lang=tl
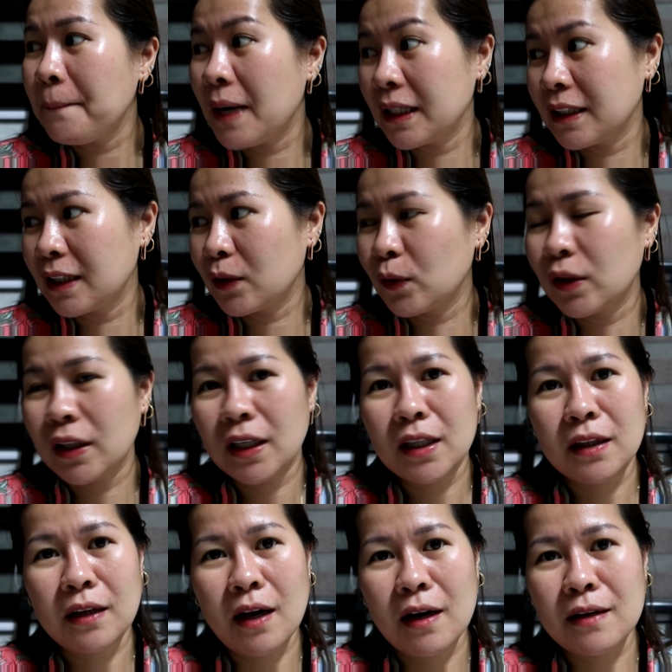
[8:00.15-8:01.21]
battle ko na
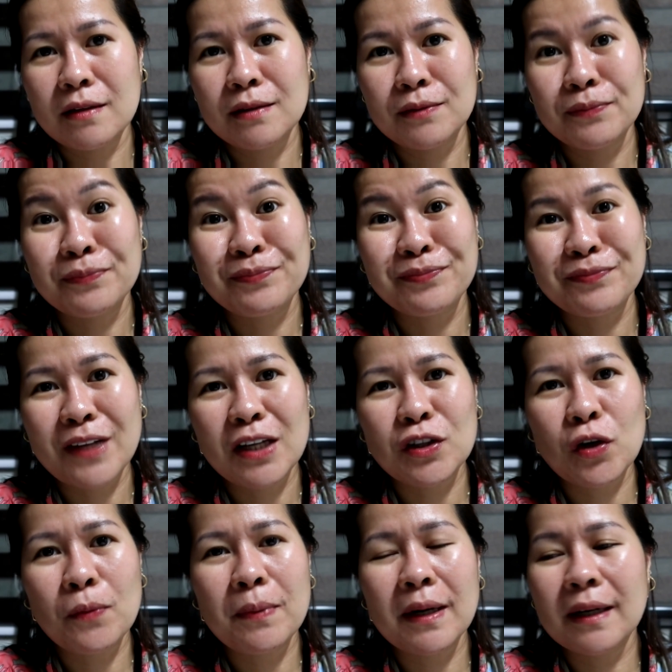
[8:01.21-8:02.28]
yan guys.
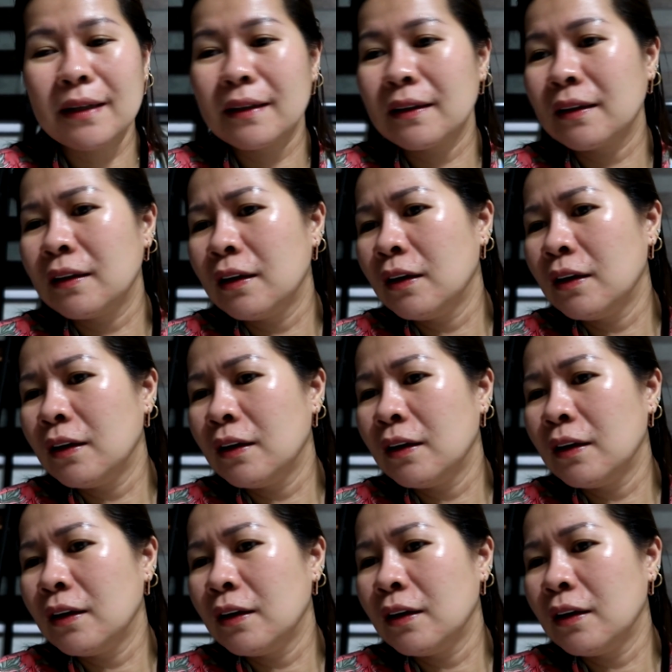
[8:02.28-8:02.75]
Sobrang